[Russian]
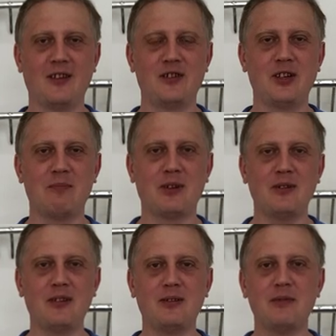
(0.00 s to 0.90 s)
Всем
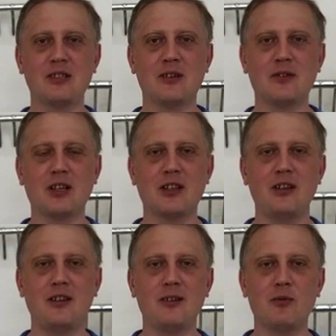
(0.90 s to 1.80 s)
привет, меня зовут
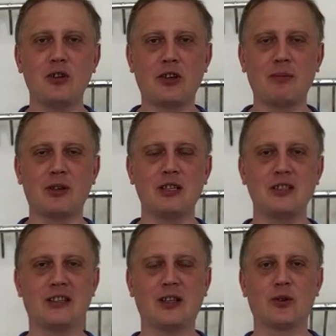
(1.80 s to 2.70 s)
Андрей и мой
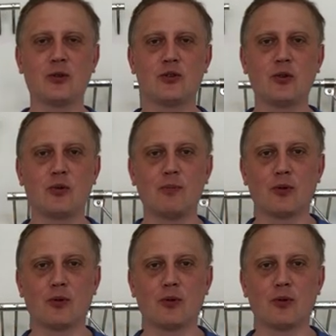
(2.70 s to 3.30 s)
интернет-магазин kado.ru.